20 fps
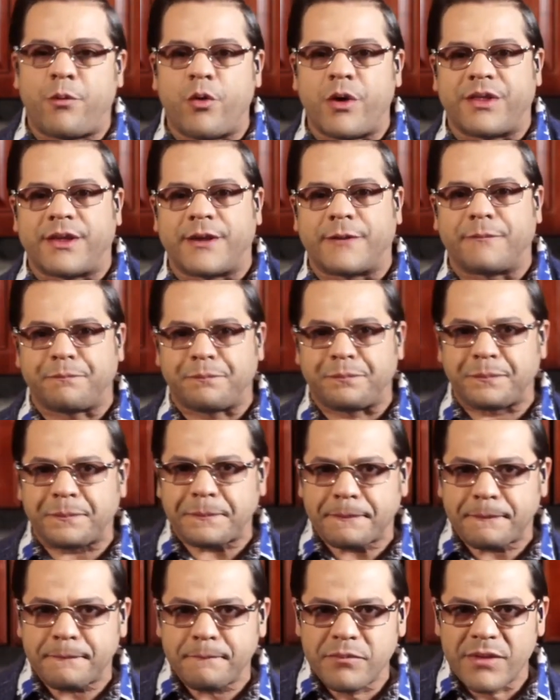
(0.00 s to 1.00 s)
puede
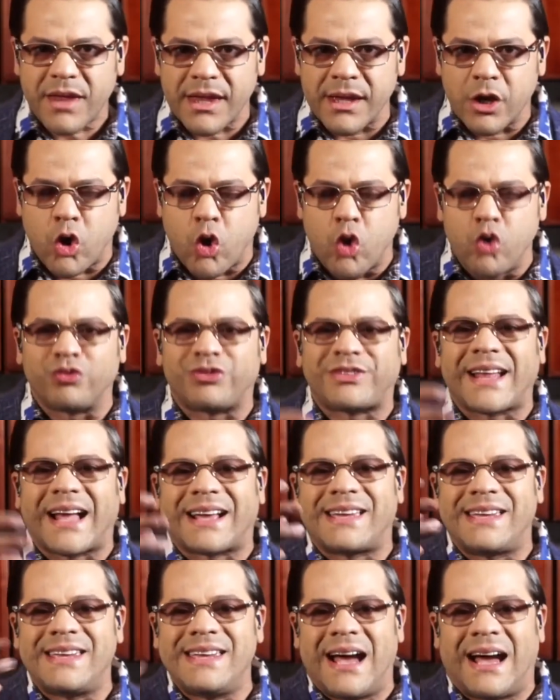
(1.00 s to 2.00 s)

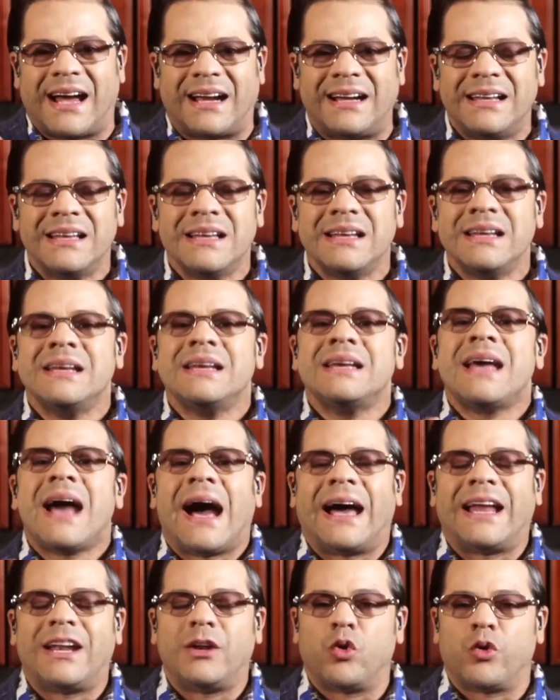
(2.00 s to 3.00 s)
contagiar
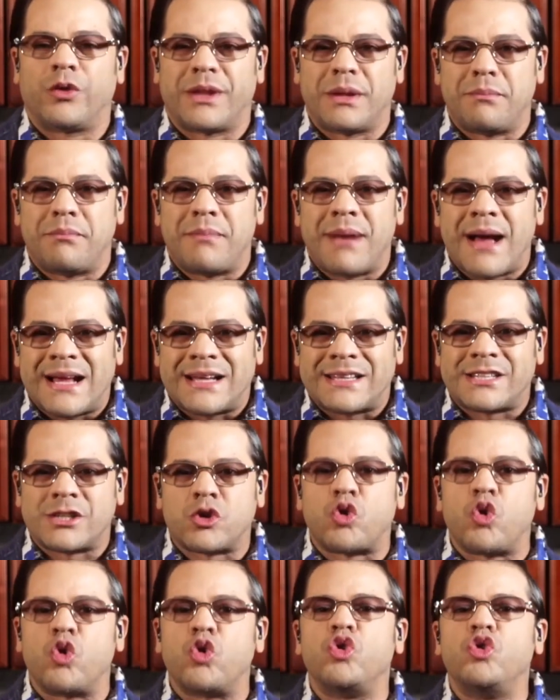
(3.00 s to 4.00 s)
a lo demás
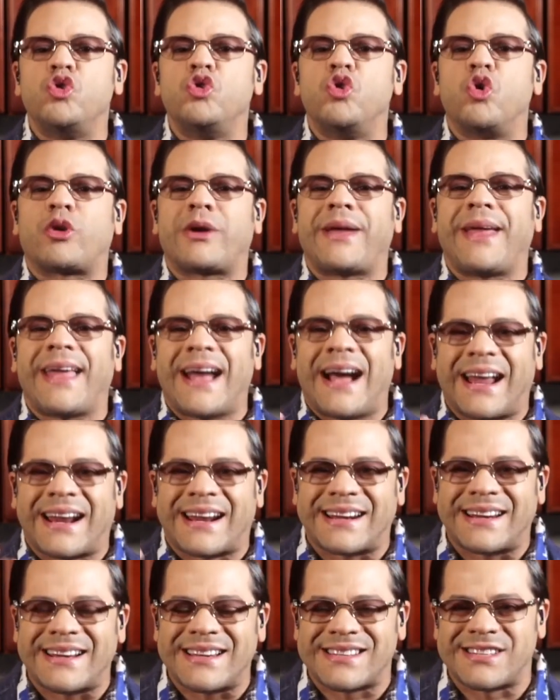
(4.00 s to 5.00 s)
con lo que ha
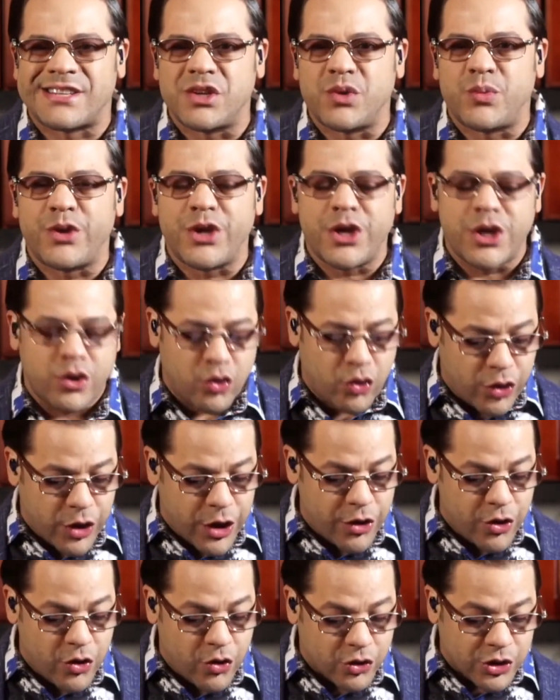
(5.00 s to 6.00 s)
recibido
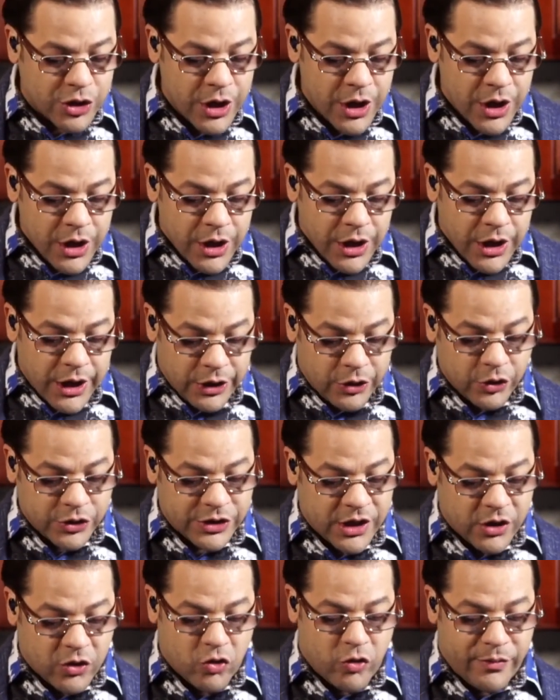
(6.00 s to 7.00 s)
de Dios.
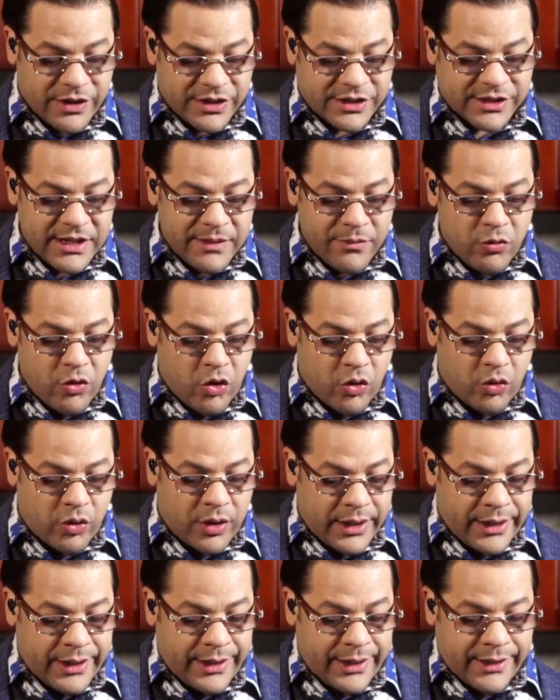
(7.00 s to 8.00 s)
Entonces comencemos
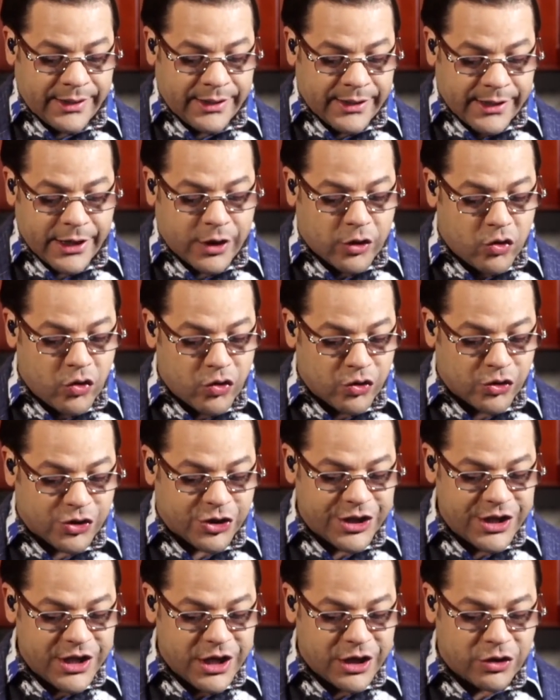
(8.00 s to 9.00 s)
eh,
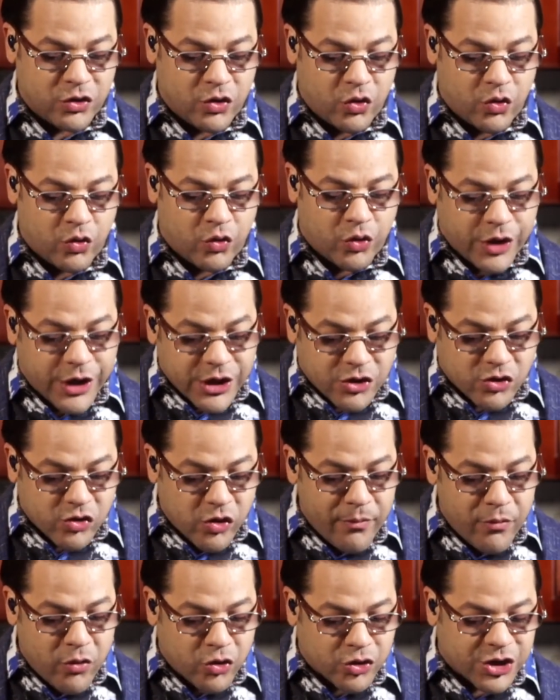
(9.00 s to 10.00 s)
reconociendo que
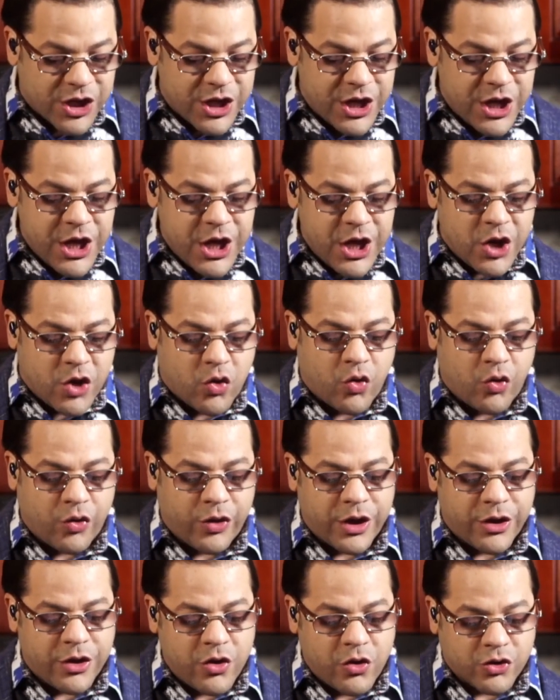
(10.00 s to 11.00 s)
somos
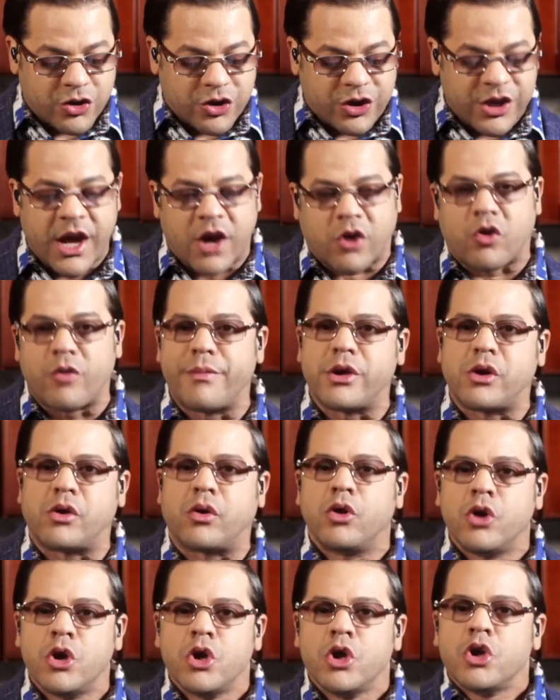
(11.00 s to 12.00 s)
hijos de Dios. Diga
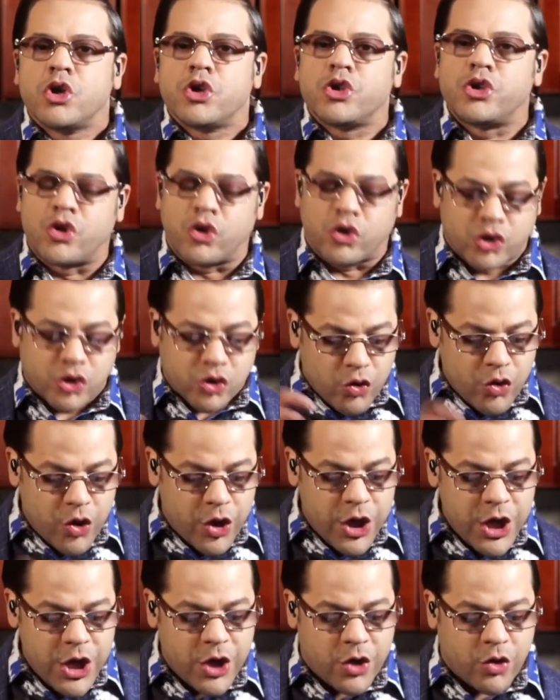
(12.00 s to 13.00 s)
conmigo, yo soy
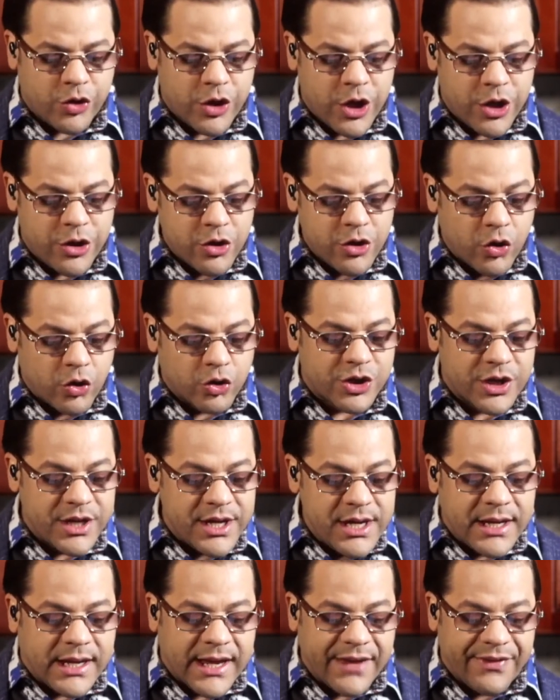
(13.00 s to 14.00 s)
hijo de Dios
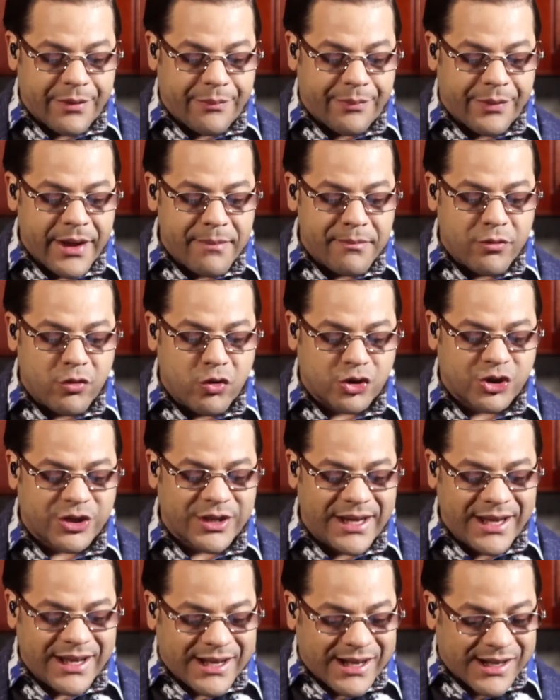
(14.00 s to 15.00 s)
y que
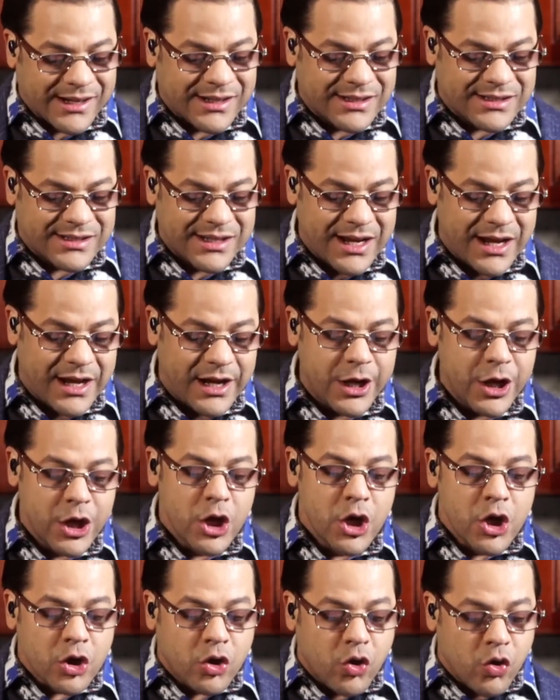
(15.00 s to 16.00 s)
debemos ejercer
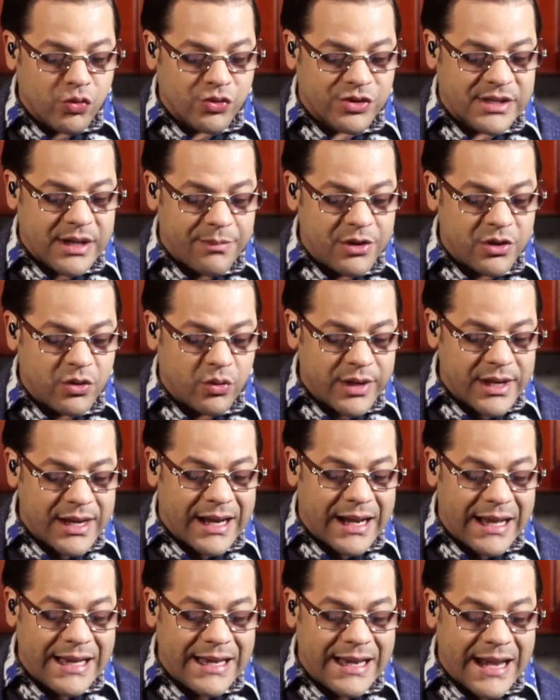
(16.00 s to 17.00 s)
con
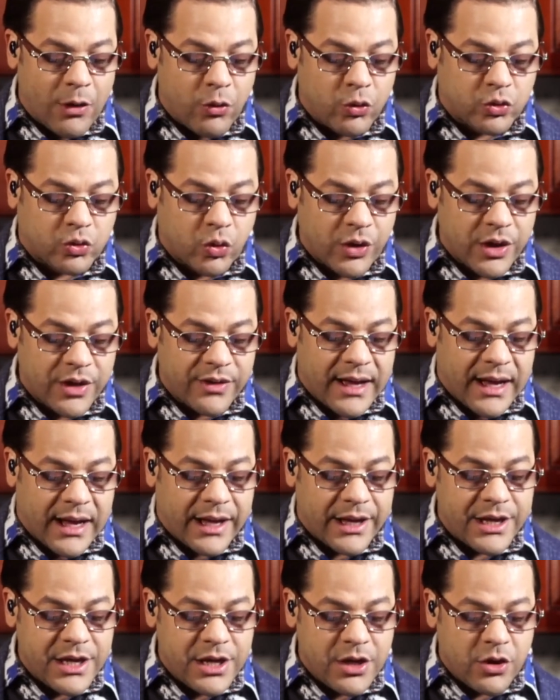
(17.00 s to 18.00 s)
sabiduría la
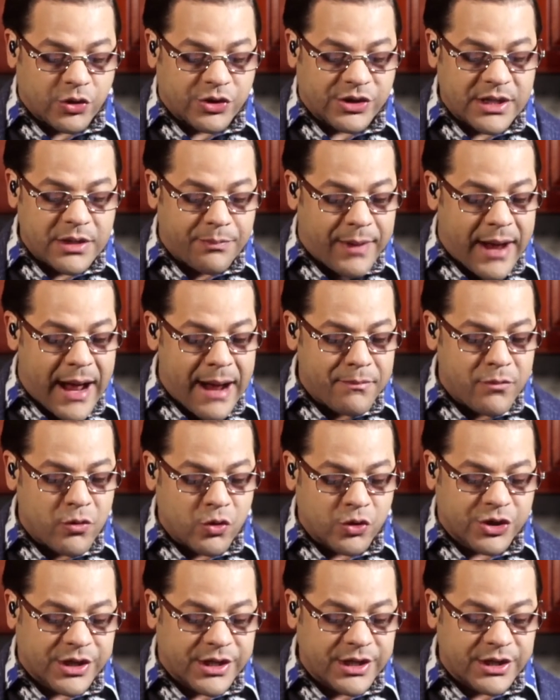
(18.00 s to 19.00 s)
autoridad y
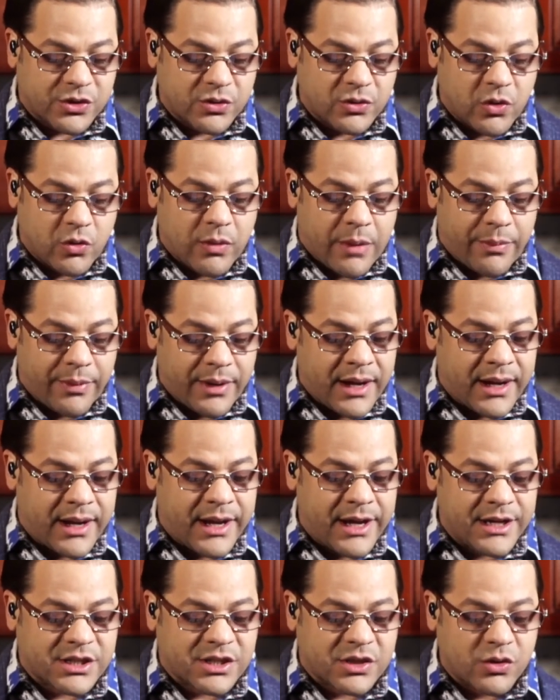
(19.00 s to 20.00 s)
observamos que Zorobabel
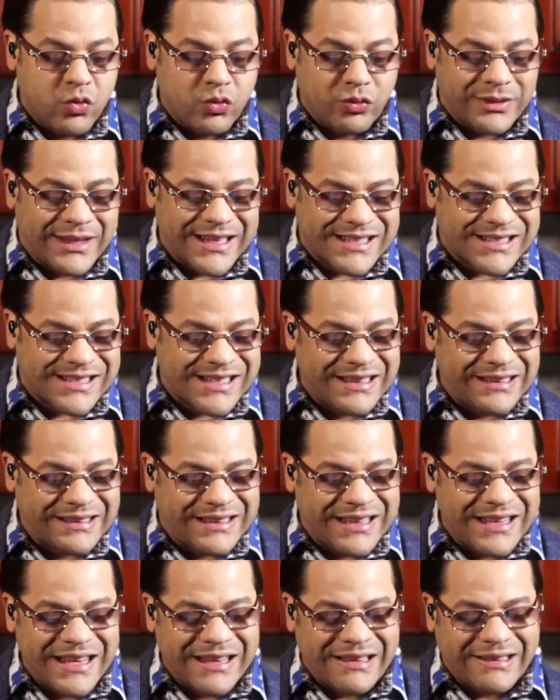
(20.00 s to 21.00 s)
es un
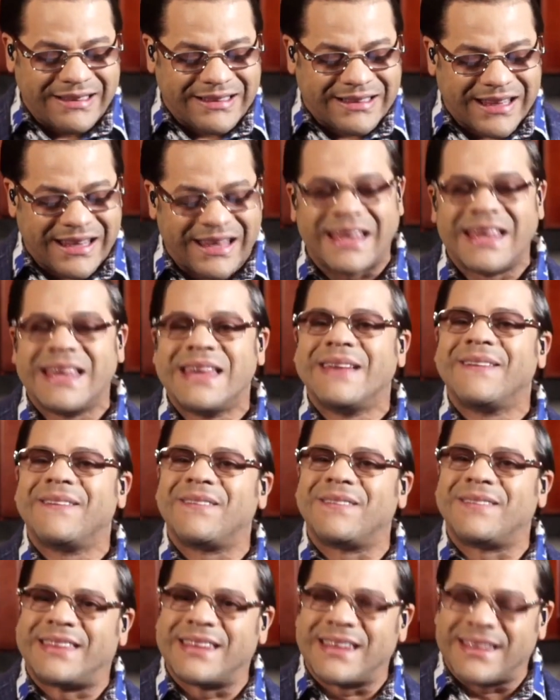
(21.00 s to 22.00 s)
descendiente
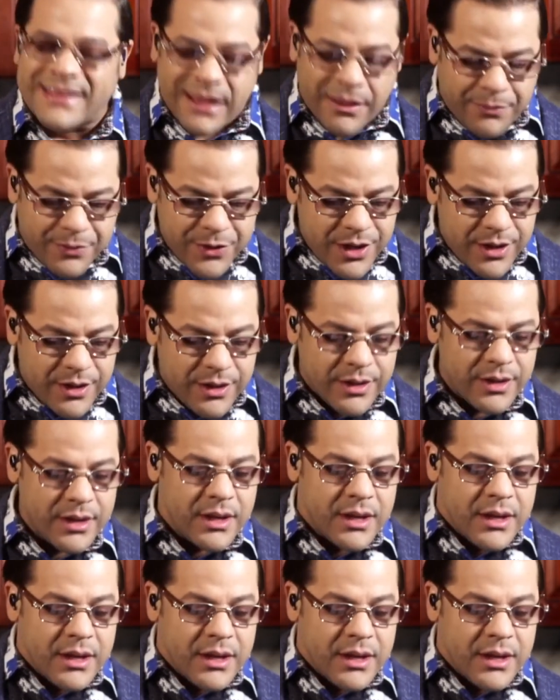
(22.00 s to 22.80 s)
de David